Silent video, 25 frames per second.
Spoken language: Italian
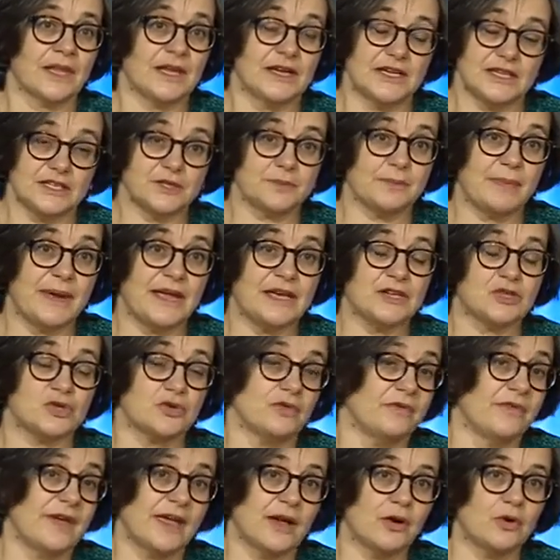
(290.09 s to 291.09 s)
che
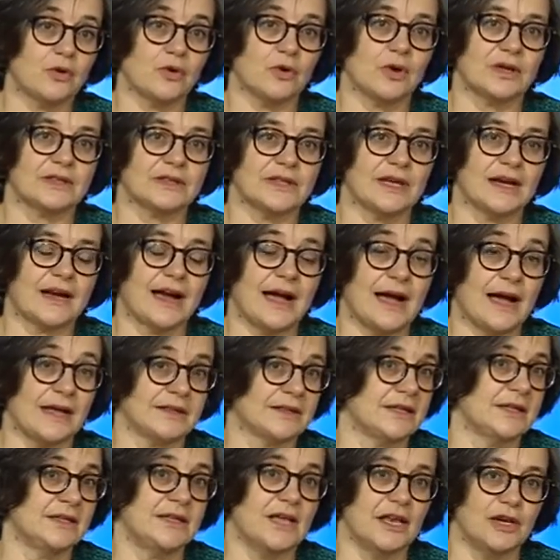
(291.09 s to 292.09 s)
spesso vengono
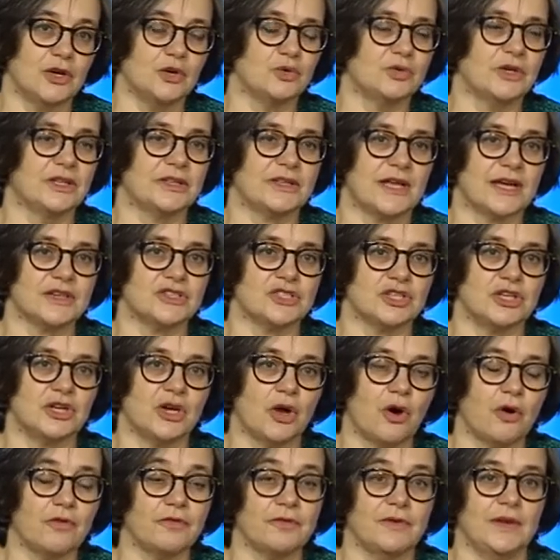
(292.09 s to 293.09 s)
attaccate dalle unità
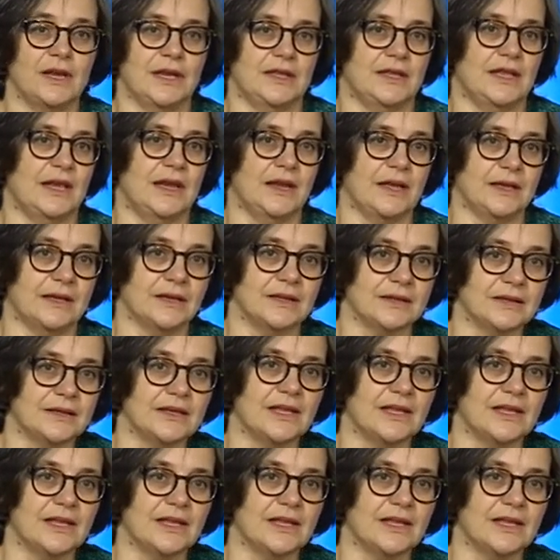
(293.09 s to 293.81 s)
cinofile delle,